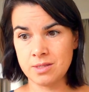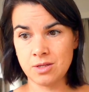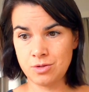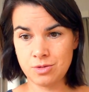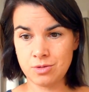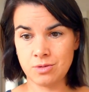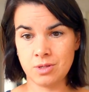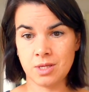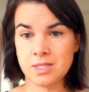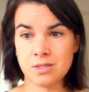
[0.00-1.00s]
C'est juste
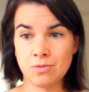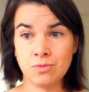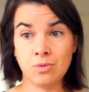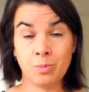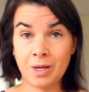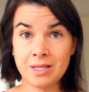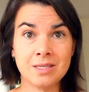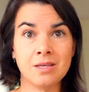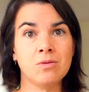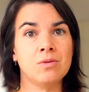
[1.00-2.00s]
une question de
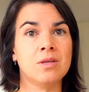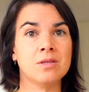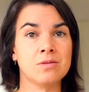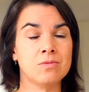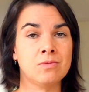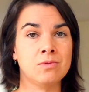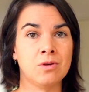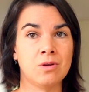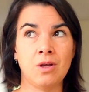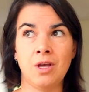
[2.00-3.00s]
pratique, une question
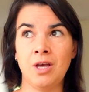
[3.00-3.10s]
euh,